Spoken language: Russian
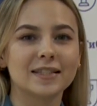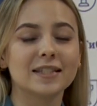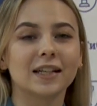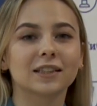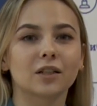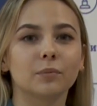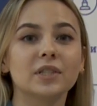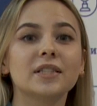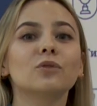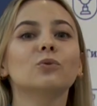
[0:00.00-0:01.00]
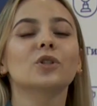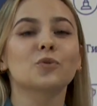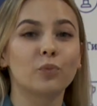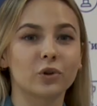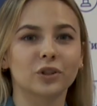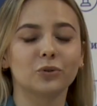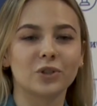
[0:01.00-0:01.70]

с директором Института спорта,